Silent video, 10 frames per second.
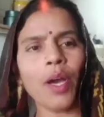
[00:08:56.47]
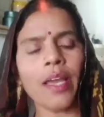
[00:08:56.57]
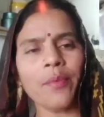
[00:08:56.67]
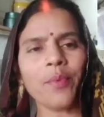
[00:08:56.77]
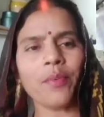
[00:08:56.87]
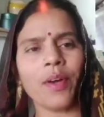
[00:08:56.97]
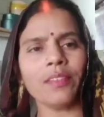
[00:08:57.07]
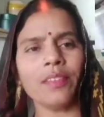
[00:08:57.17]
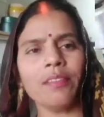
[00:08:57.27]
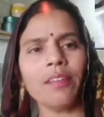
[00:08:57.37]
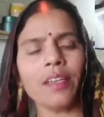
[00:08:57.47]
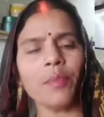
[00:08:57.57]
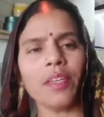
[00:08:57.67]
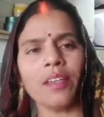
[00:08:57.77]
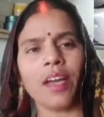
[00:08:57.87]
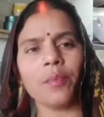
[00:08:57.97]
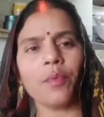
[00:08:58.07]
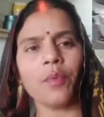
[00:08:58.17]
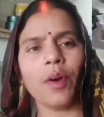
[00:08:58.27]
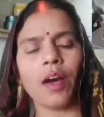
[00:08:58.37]
हाय एवरीवन जैसा कि मैंने
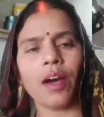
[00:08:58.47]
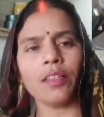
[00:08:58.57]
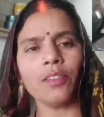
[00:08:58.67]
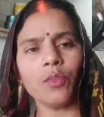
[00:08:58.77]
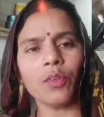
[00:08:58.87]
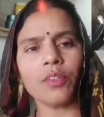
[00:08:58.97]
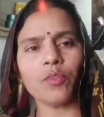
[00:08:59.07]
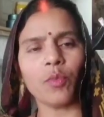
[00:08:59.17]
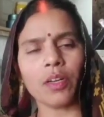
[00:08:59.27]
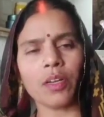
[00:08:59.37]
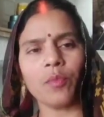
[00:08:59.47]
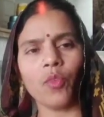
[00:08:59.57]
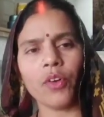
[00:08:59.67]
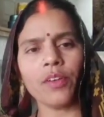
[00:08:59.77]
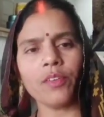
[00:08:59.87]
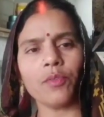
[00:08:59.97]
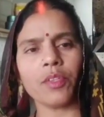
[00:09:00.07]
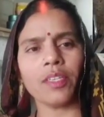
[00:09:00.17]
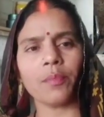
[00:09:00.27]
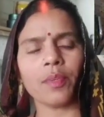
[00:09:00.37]
आपको आज जो है सुबह का मॉर्निंग
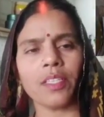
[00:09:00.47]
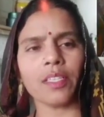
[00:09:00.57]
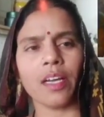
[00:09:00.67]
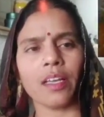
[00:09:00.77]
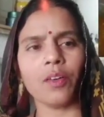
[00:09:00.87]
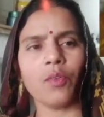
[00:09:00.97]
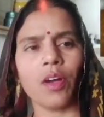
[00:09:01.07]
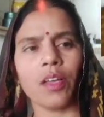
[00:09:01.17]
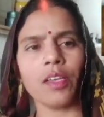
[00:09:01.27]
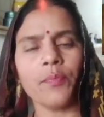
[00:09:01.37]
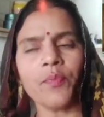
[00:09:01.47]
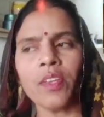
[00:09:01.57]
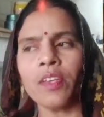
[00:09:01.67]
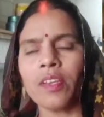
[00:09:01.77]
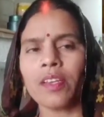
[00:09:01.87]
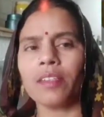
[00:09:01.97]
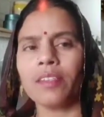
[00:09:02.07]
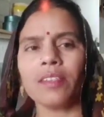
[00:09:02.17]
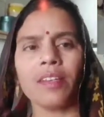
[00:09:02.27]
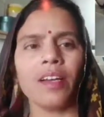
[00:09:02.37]
रूटीन अपना दिखाया हुआ है
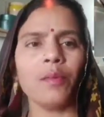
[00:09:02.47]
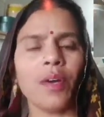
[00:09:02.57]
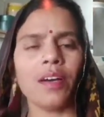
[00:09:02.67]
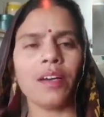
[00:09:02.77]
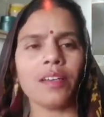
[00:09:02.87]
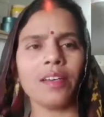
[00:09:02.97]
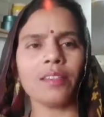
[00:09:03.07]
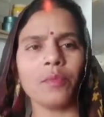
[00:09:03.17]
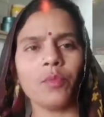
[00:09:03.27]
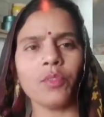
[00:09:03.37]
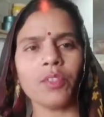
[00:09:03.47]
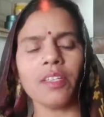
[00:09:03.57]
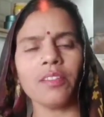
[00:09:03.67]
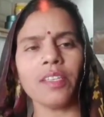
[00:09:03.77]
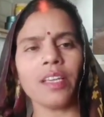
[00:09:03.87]
किचन का बाहर का सब कुछ कैसे